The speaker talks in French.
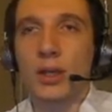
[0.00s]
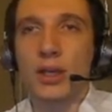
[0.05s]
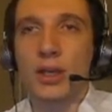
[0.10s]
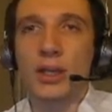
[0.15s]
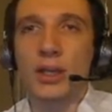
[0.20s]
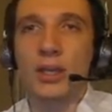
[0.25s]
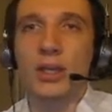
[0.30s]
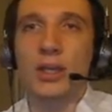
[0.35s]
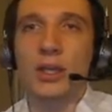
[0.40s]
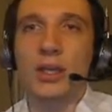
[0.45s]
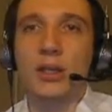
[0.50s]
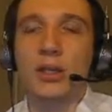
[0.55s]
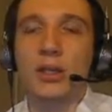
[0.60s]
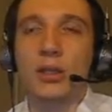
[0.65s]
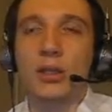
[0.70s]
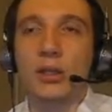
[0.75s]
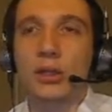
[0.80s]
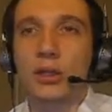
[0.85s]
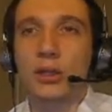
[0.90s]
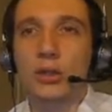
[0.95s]
Et
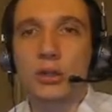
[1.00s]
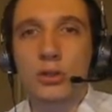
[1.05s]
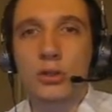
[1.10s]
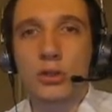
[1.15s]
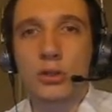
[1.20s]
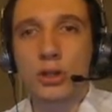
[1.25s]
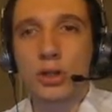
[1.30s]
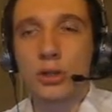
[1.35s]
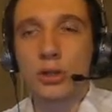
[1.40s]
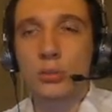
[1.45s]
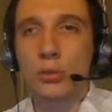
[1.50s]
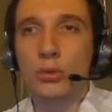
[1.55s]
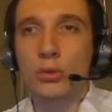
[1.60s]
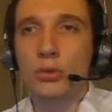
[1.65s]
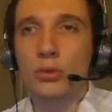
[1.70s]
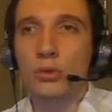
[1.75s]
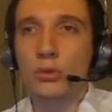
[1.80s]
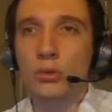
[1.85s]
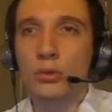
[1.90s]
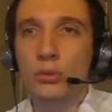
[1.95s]
comme
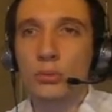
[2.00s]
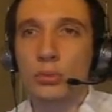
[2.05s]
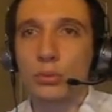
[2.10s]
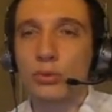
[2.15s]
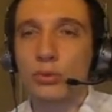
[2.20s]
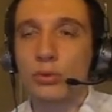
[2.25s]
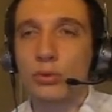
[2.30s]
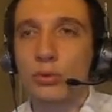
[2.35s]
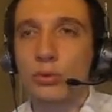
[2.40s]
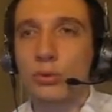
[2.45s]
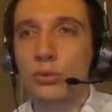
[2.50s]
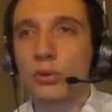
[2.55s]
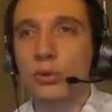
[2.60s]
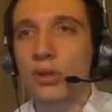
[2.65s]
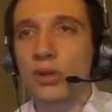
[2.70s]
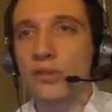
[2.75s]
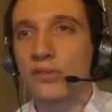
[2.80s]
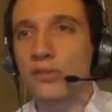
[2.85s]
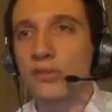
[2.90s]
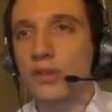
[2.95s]
pour ce qu'on
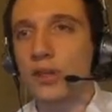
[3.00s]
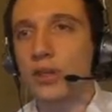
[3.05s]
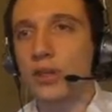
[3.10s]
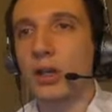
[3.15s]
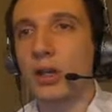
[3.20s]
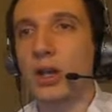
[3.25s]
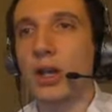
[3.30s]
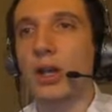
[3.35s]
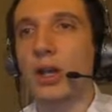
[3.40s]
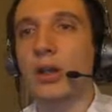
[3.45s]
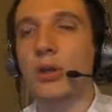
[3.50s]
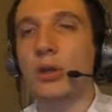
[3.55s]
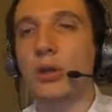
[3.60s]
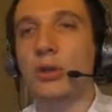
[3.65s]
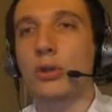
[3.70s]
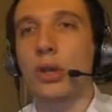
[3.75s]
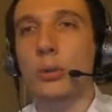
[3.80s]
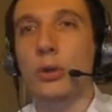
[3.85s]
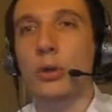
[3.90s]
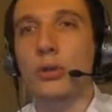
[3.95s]
a fait lors
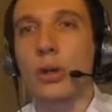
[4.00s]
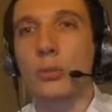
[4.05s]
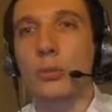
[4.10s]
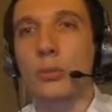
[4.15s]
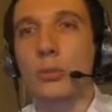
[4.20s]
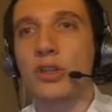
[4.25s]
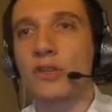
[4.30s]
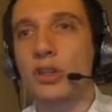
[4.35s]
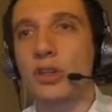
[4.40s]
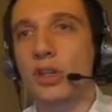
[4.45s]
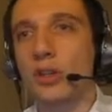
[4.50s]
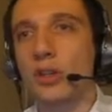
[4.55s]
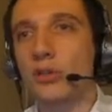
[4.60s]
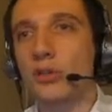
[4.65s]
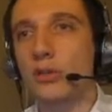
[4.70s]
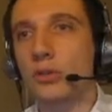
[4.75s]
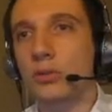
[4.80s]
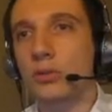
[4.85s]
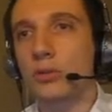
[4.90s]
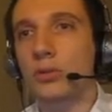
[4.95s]
de la première
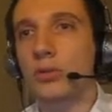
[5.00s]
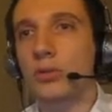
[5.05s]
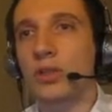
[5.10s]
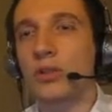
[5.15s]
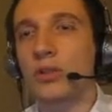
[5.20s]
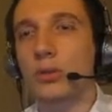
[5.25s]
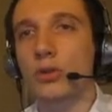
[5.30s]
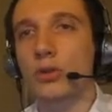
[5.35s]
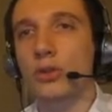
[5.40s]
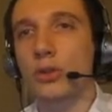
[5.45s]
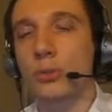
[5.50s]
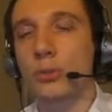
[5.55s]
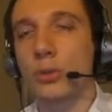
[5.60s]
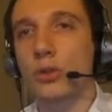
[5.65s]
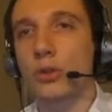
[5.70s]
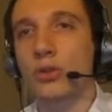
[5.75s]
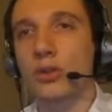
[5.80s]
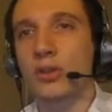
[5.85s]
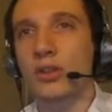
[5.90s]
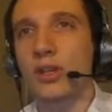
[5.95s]
modification des
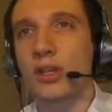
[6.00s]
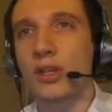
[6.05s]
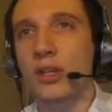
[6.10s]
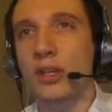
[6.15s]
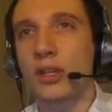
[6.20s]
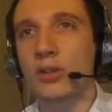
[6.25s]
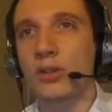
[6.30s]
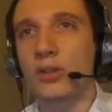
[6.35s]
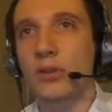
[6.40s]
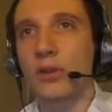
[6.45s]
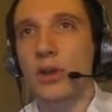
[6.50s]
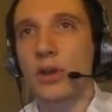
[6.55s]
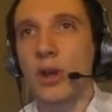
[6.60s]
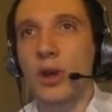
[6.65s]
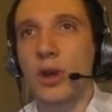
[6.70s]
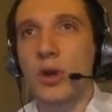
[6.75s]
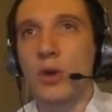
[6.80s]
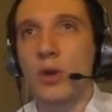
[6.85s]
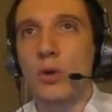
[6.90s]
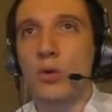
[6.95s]
enregistrements DNS,
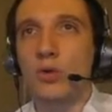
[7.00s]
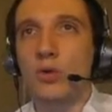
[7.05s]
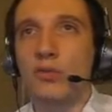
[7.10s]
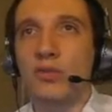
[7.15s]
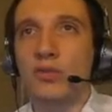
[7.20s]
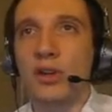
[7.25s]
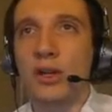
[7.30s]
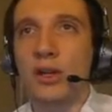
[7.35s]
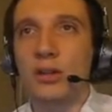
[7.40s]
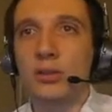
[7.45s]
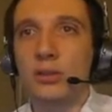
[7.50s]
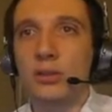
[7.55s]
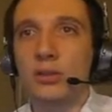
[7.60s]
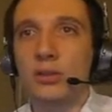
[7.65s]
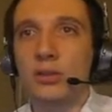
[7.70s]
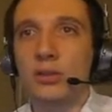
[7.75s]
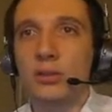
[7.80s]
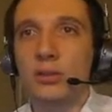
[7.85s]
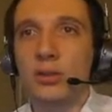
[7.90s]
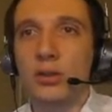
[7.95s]
on va
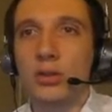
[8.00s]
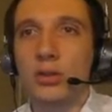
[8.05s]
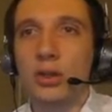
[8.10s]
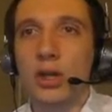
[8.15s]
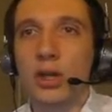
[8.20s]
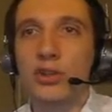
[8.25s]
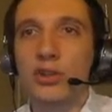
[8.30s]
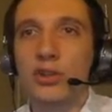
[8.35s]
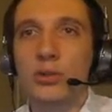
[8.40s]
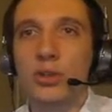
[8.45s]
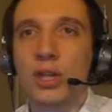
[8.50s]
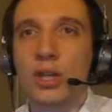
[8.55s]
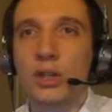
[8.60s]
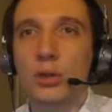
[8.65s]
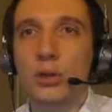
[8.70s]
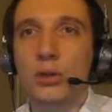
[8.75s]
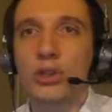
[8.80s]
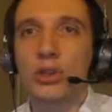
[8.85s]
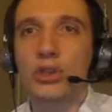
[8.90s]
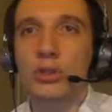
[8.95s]
rajouter un
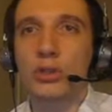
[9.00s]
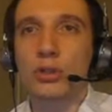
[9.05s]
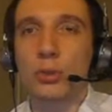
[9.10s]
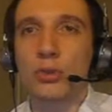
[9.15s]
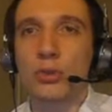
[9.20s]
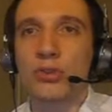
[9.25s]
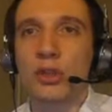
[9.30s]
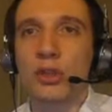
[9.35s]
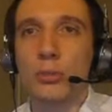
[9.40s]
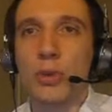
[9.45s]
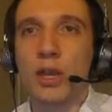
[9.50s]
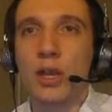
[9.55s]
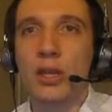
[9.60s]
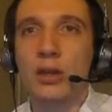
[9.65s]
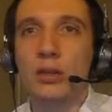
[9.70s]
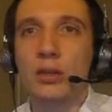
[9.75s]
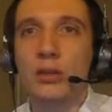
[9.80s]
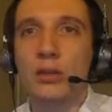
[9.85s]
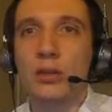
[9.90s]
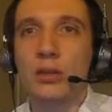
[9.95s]
enregistrement
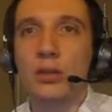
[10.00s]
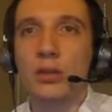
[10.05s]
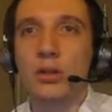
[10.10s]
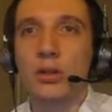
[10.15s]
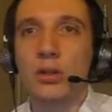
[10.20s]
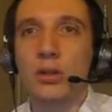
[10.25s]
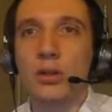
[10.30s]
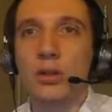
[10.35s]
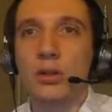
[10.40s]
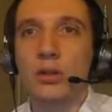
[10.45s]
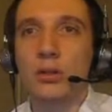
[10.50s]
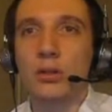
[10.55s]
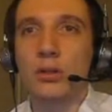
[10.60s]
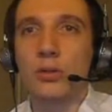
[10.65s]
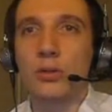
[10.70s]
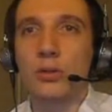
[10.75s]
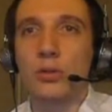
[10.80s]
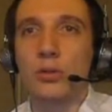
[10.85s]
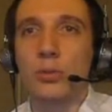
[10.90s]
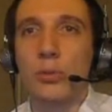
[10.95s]
C-Mail
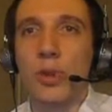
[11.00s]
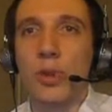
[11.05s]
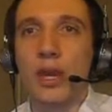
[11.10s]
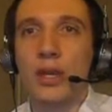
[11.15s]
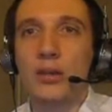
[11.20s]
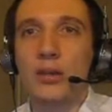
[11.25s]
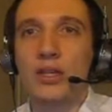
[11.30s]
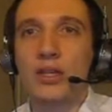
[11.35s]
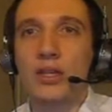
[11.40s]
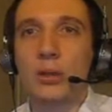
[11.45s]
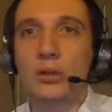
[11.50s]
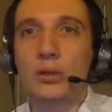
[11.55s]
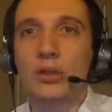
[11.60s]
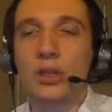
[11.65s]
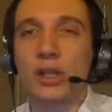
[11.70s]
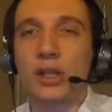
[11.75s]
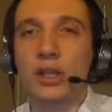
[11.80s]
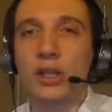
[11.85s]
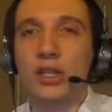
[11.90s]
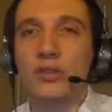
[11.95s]
de mail qui
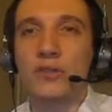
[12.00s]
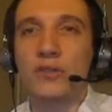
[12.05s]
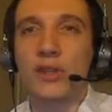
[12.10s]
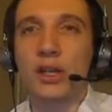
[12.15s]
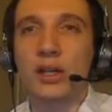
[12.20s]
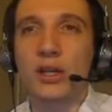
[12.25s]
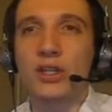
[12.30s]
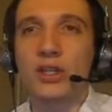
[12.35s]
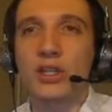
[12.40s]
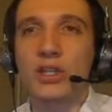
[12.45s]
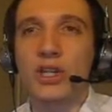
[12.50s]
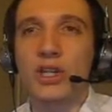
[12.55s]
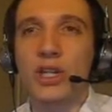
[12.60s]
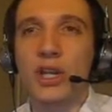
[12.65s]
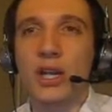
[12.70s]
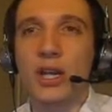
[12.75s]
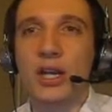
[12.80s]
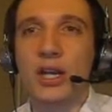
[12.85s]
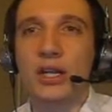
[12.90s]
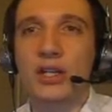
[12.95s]
redirige vers
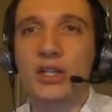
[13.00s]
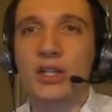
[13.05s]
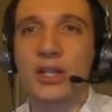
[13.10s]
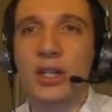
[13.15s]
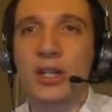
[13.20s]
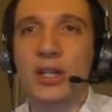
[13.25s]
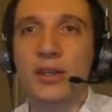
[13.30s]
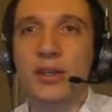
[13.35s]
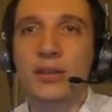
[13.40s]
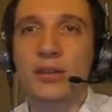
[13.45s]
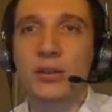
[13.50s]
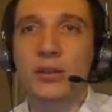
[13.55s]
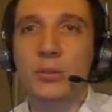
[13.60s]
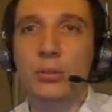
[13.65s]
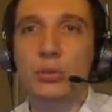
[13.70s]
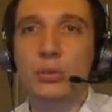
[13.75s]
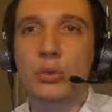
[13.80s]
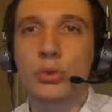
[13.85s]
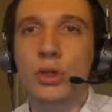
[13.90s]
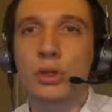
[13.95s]

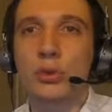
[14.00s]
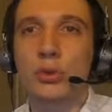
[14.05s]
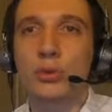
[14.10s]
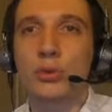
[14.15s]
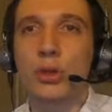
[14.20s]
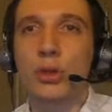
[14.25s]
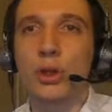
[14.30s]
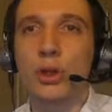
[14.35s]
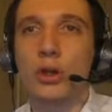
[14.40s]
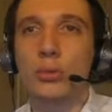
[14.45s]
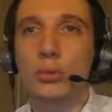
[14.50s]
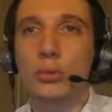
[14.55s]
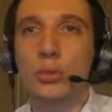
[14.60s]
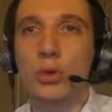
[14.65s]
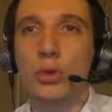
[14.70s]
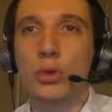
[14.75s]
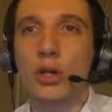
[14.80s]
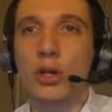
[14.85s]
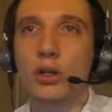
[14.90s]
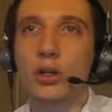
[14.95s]

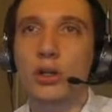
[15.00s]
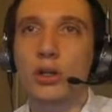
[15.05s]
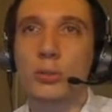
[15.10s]
ghs.google.com.